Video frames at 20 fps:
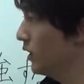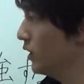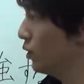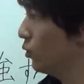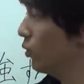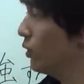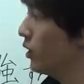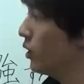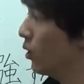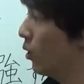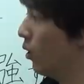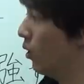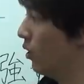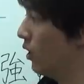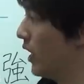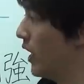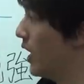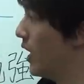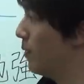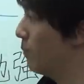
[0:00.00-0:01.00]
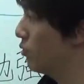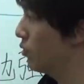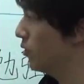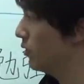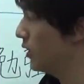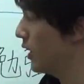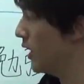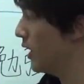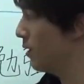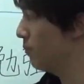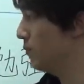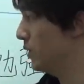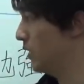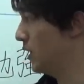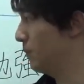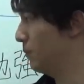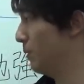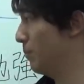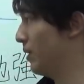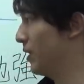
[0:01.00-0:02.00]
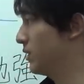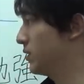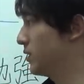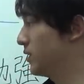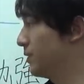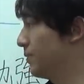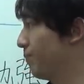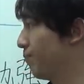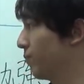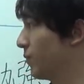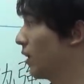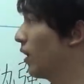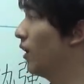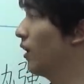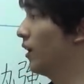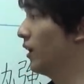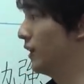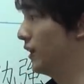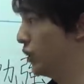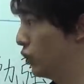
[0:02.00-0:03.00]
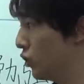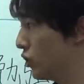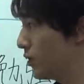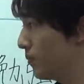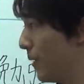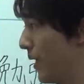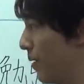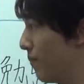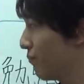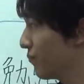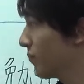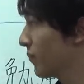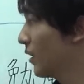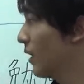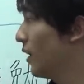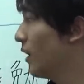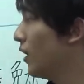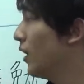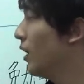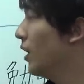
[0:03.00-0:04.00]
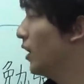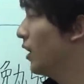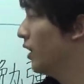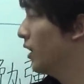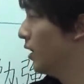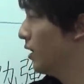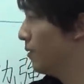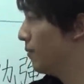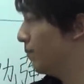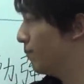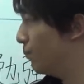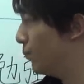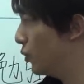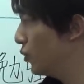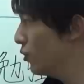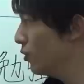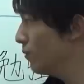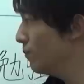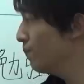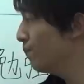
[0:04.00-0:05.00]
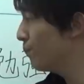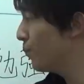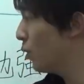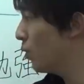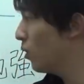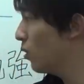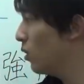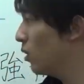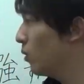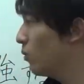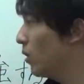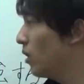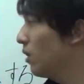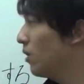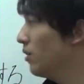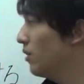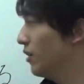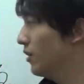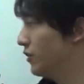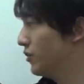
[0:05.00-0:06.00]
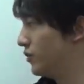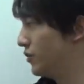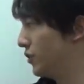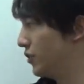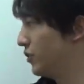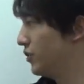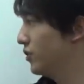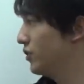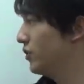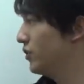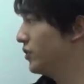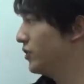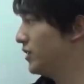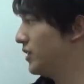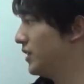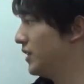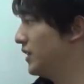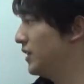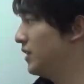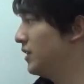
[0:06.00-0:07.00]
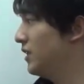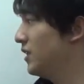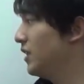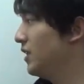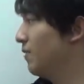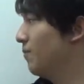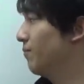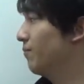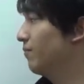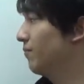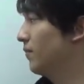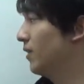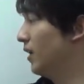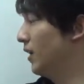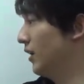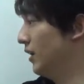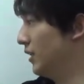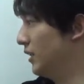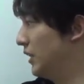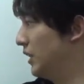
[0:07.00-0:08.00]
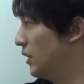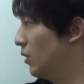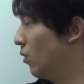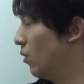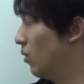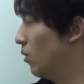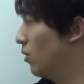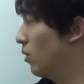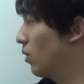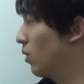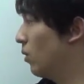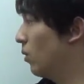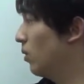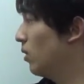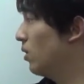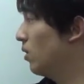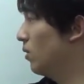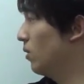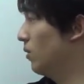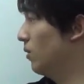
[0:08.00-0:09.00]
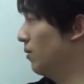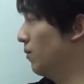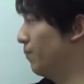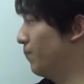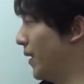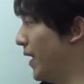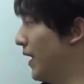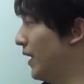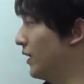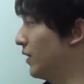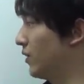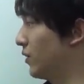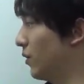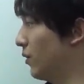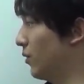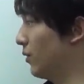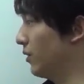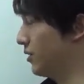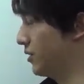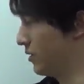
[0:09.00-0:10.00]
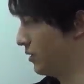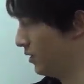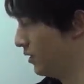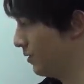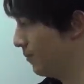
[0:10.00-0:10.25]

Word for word: 一個一個例文で見てみます。一つ目、文法を中心に日本語を勉強す